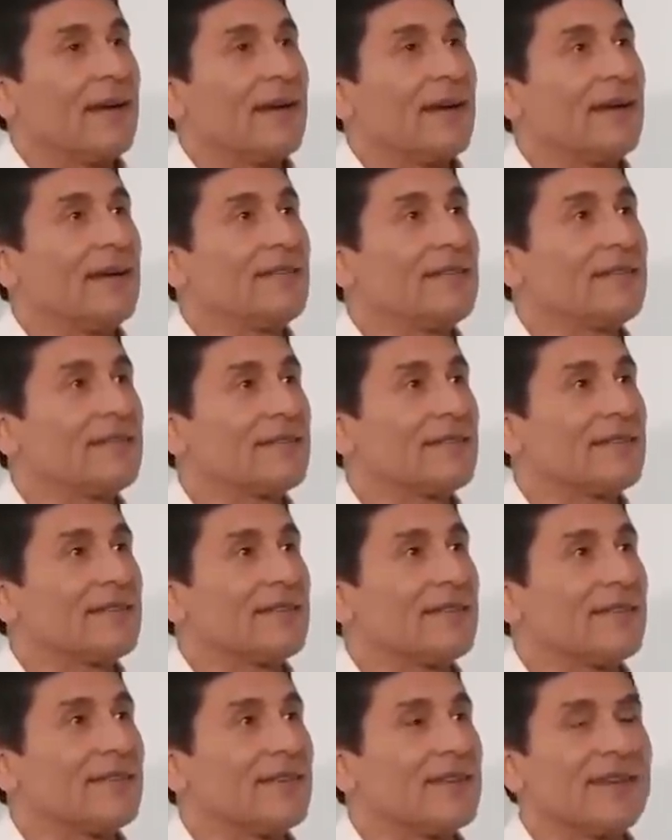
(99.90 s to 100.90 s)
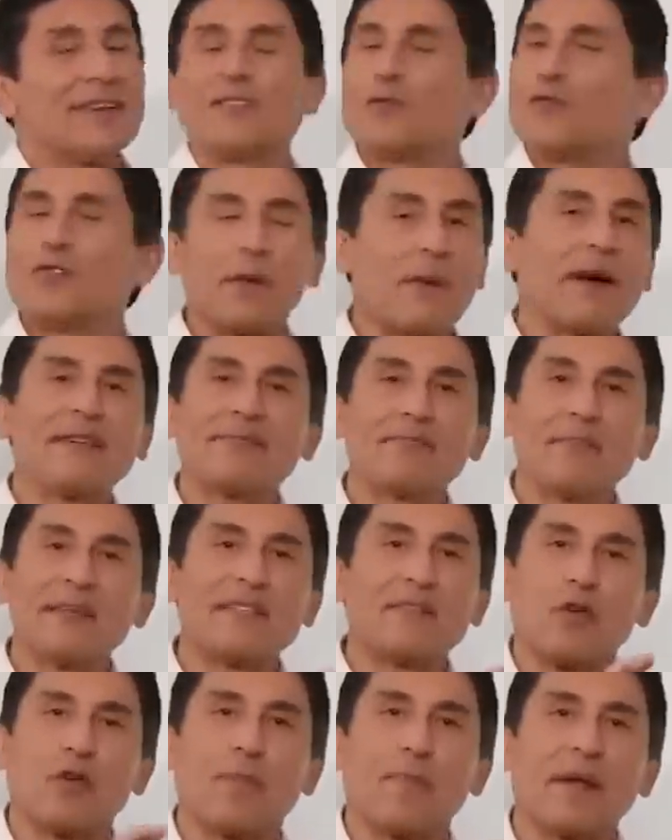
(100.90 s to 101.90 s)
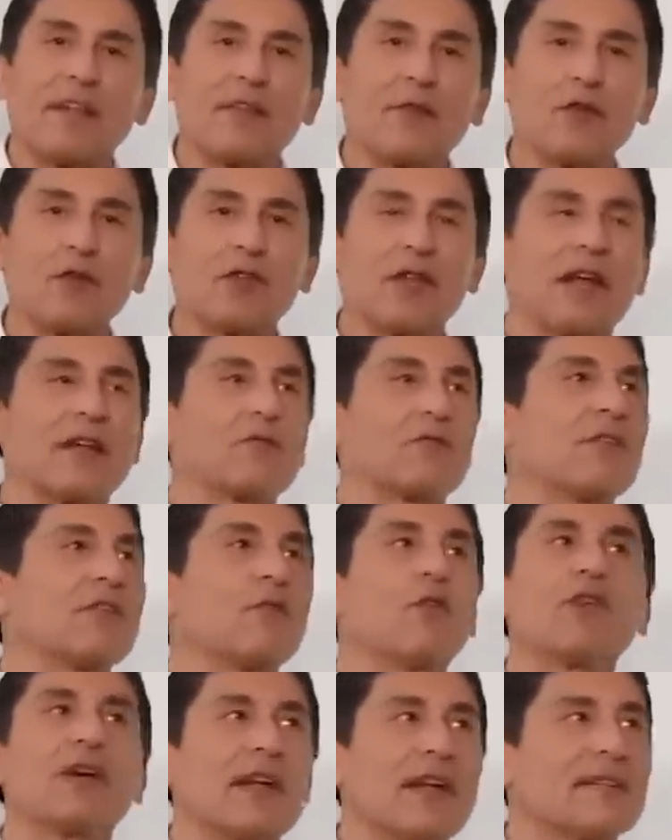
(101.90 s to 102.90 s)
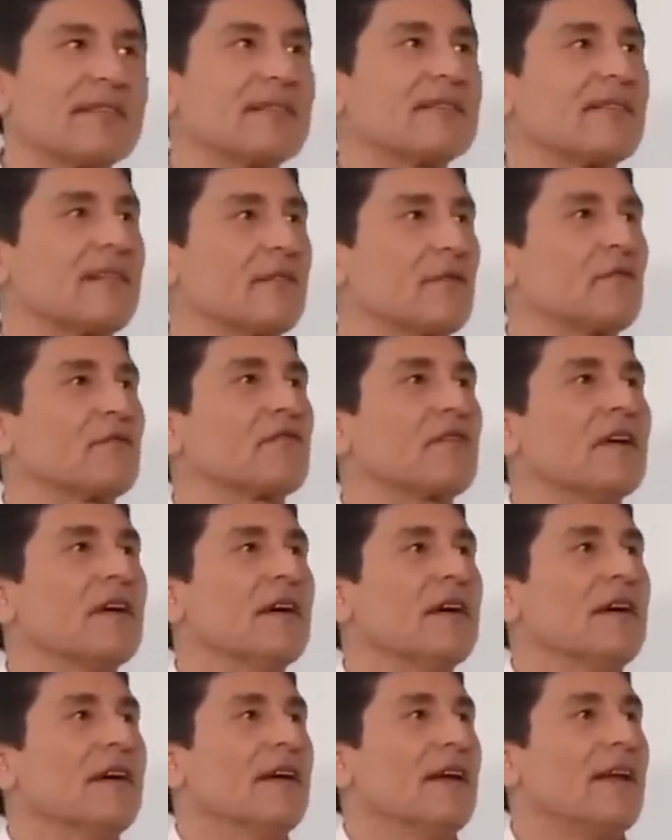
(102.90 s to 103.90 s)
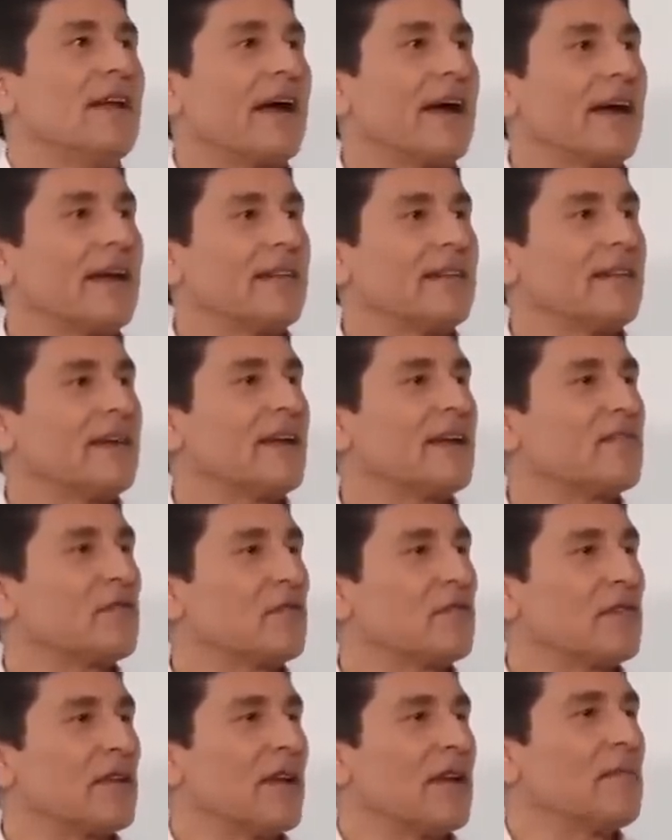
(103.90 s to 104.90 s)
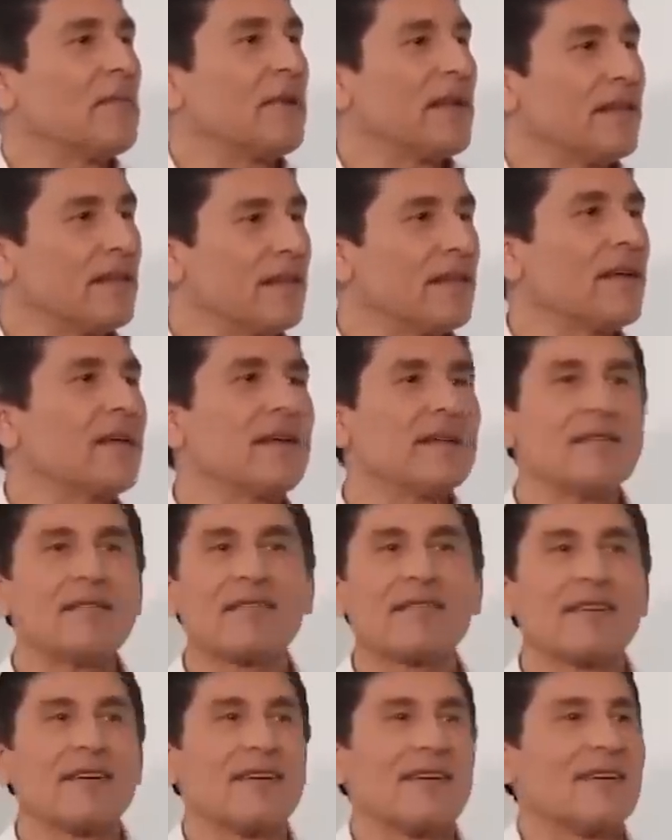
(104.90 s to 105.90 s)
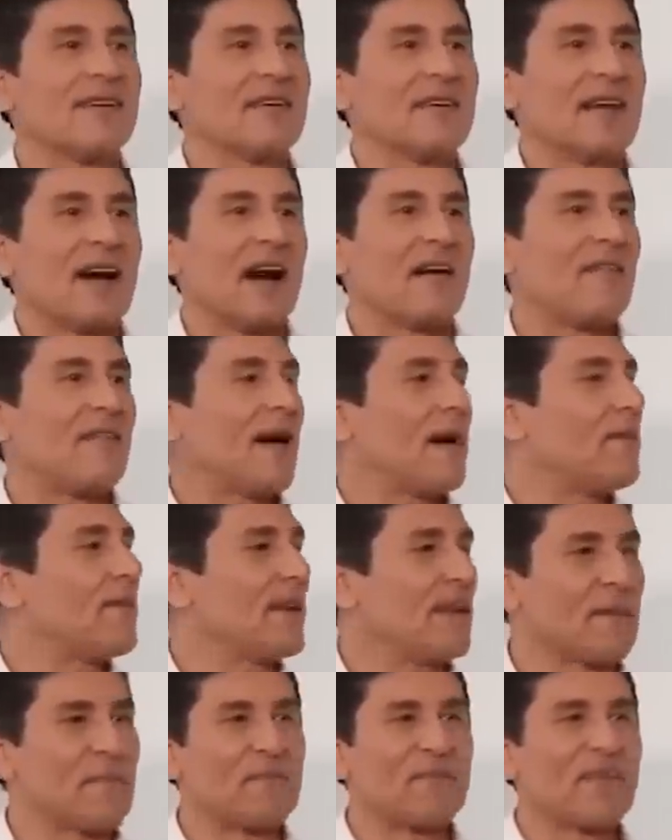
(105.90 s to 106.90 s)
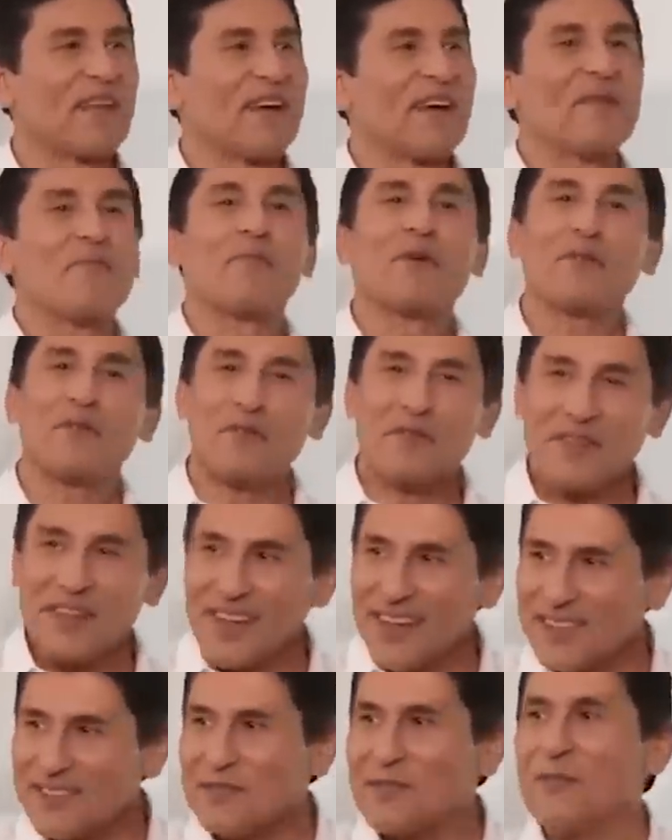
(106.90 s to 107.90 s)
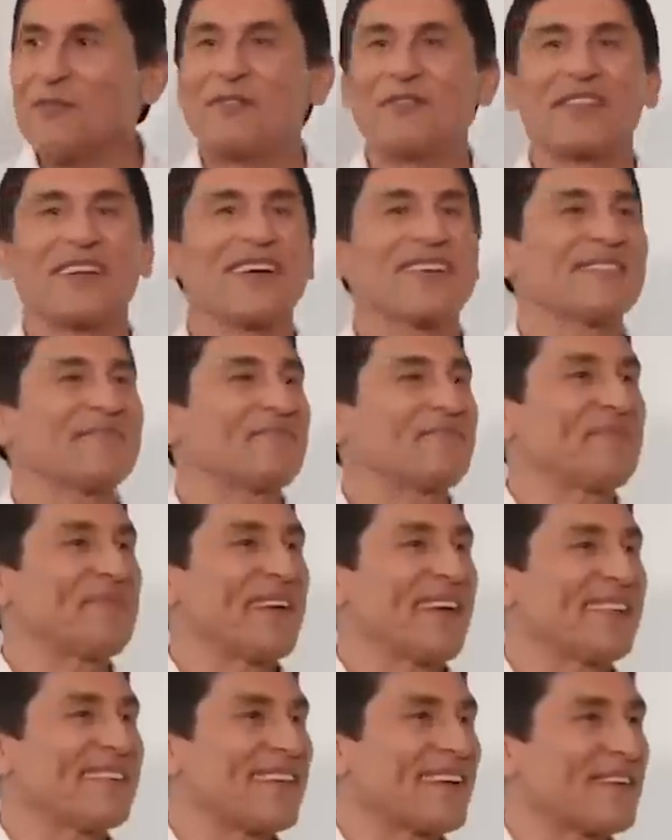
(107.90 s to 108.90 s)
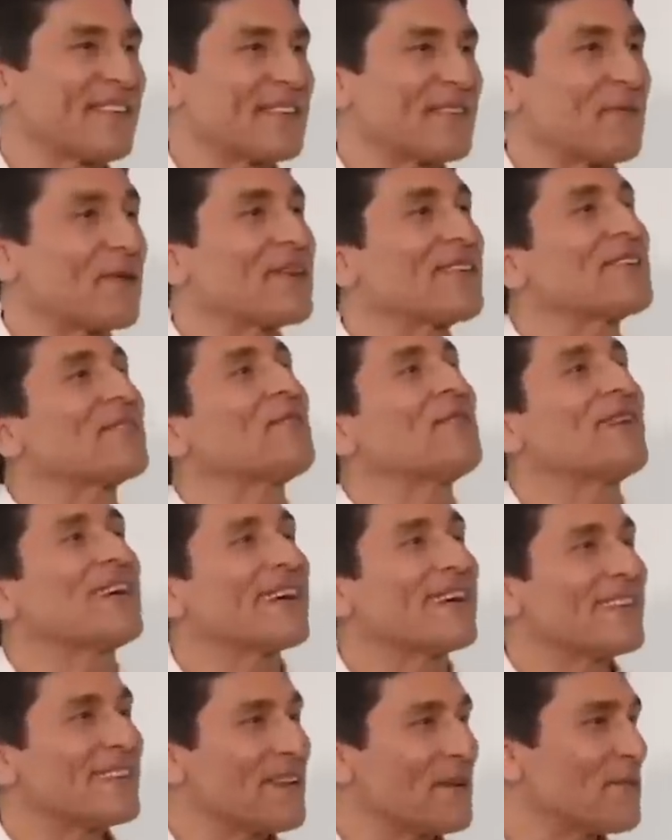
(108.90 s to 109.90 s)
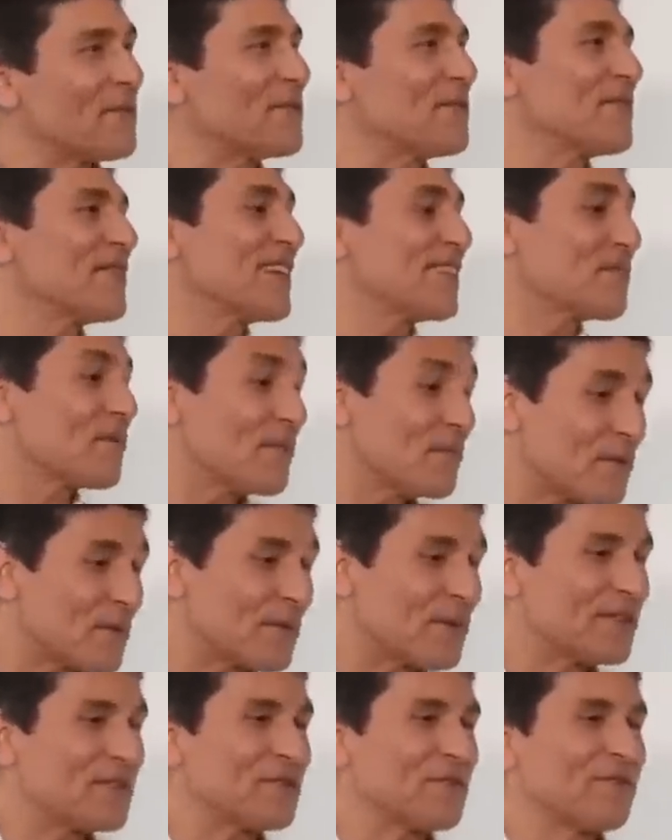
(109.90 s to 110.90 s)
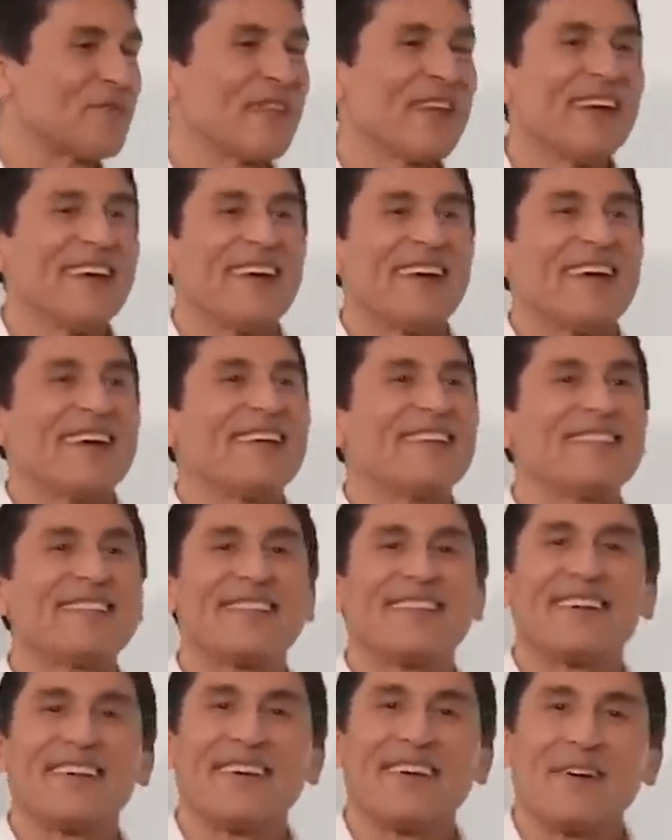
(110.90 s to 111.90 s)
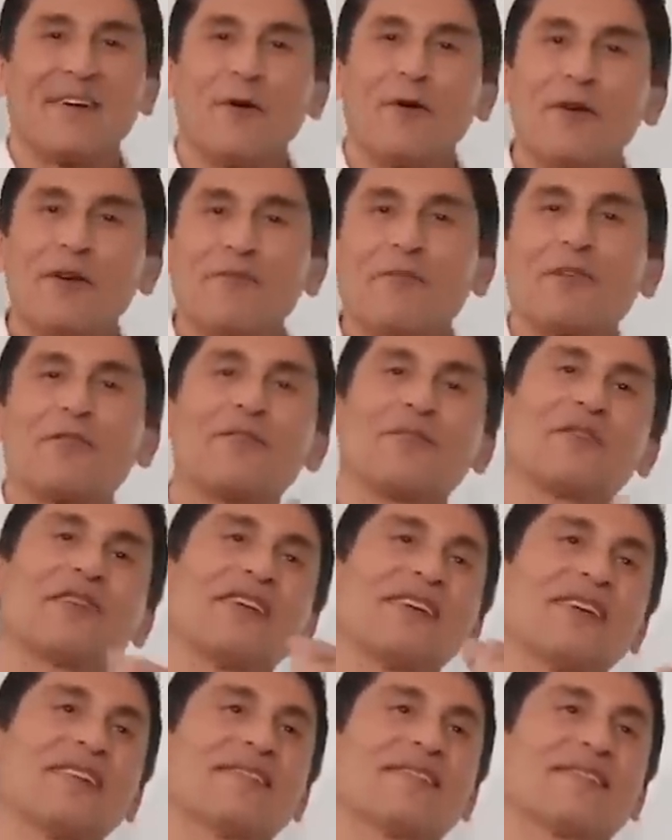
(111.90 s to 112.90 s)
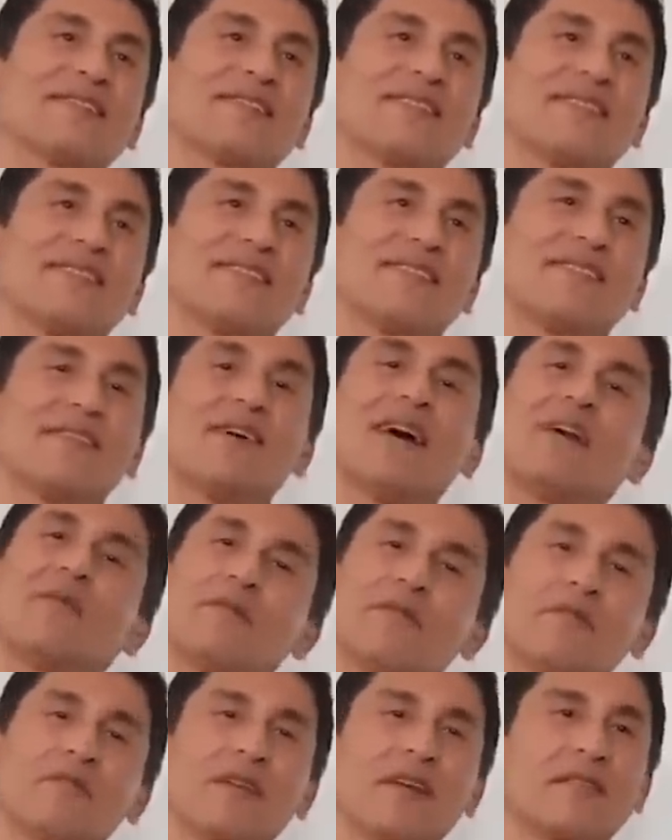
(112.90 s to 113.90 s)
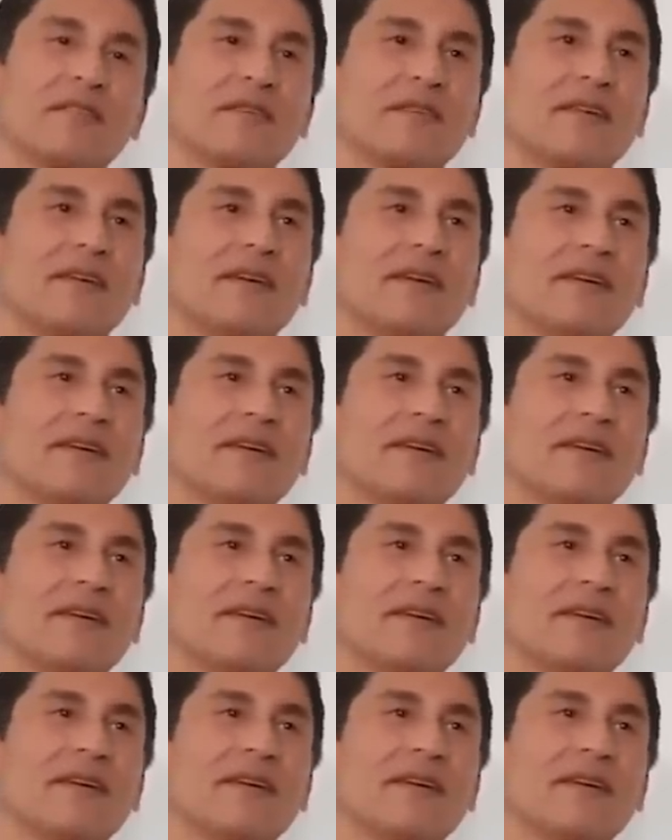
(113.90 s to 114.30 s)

es, esto se va, me sorprendió tanto y doy gracias a Dios, la gente que socialmente es afable. Buenos días, ¿cómo estás? Llegas al restaurante, hola, ¿qué tal? Buenos días, buen provecho. Este, hoy, buenos días, este, ay, buenos días.